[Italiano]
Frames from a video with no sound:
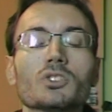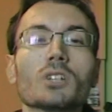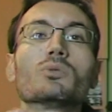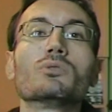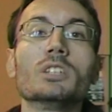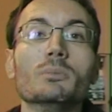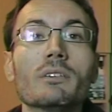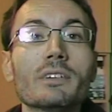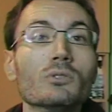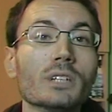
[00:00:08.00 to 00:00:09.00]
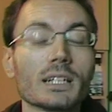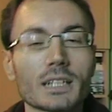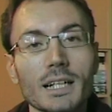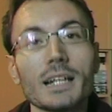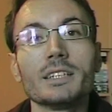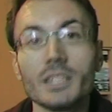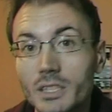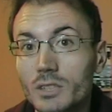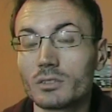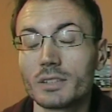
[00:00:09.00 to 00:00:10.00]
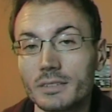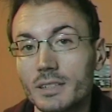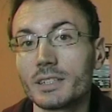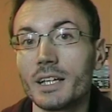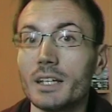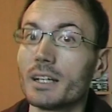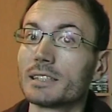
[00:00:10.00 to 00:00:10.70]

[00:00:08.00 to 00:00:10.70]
Ciao a tutti, benvenuti nel canale Dieghito86,